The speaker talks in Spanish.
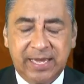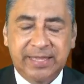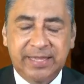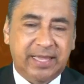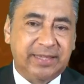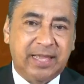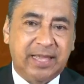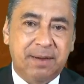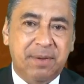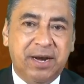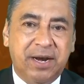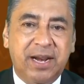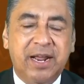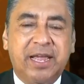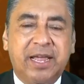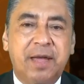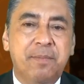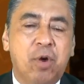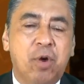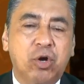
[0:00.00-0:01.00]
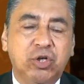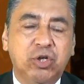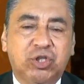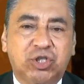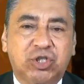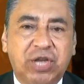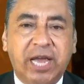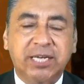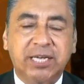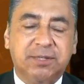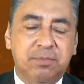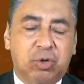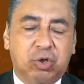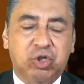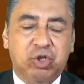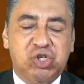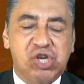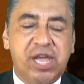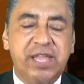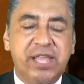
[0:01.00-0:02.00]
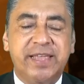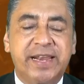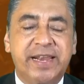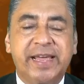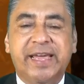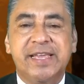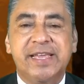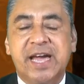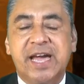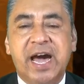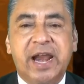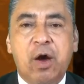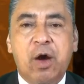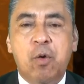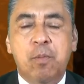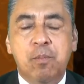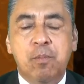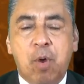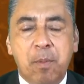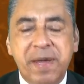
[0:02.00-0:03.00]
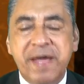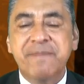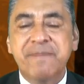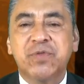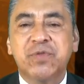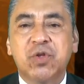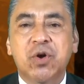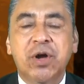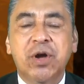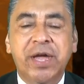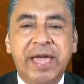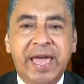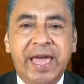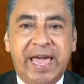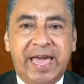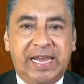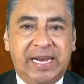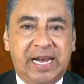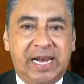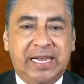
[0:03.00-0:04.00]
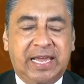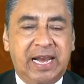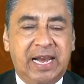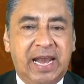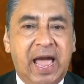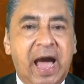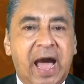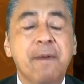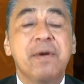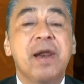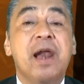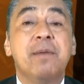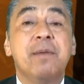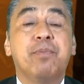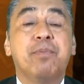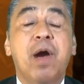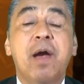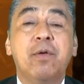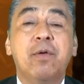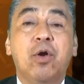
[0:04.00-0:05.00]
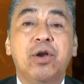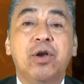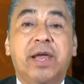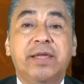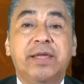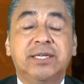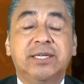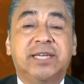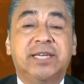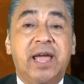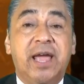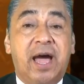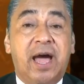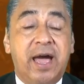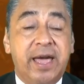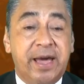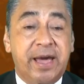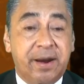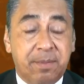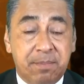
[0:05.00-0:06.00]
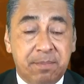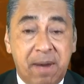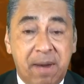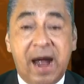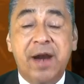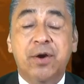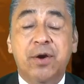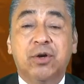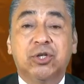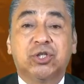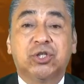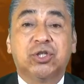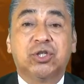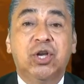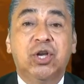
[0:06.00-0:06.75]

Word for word: De tal manera que Moisés, Moshe, tiene que llegar a un momento en el que le habla al pueblo y le dice, hermanos,